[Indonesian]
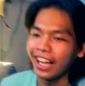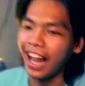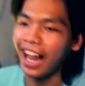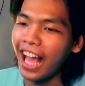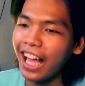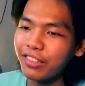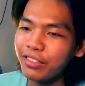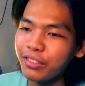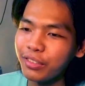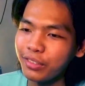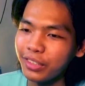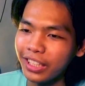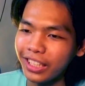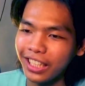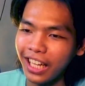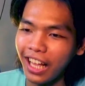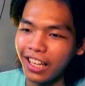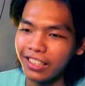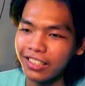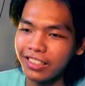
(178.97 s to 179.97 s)
Langsung
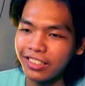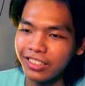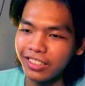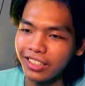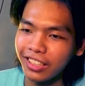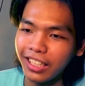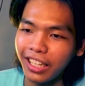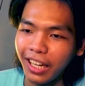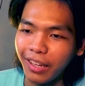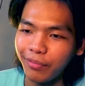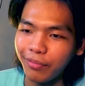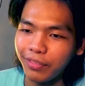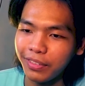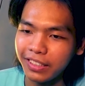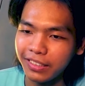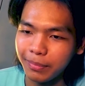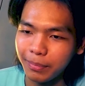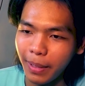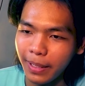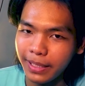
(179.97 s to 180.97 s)
dikasih
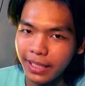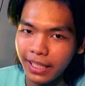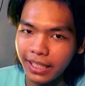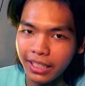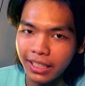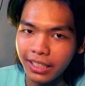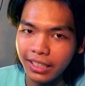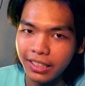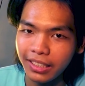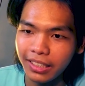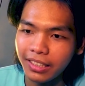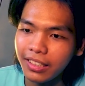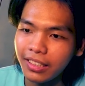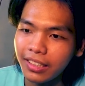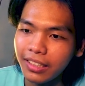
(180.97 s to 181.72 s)
gravel sebanyak ini.